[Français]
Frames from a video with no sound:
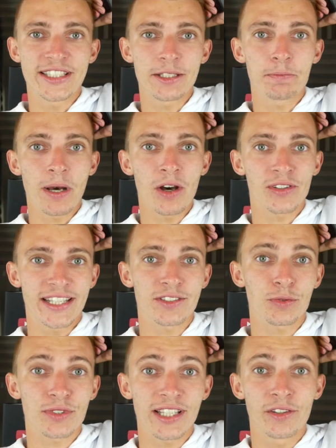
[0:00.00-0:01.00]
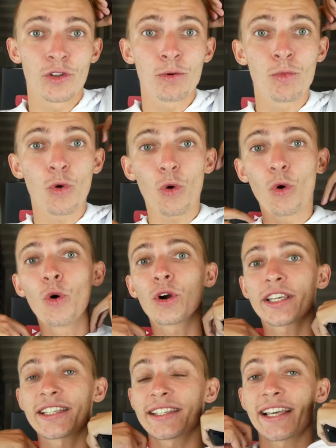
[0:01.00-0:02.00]
Petite parenthèse concernant mon
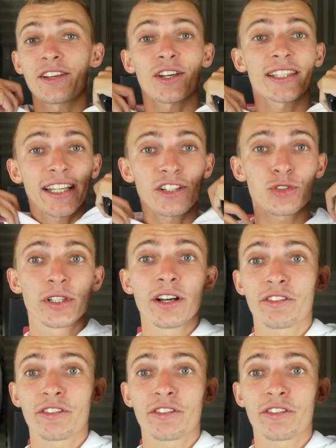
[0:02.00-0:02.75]
haut, qui est d'ailleurs très joli.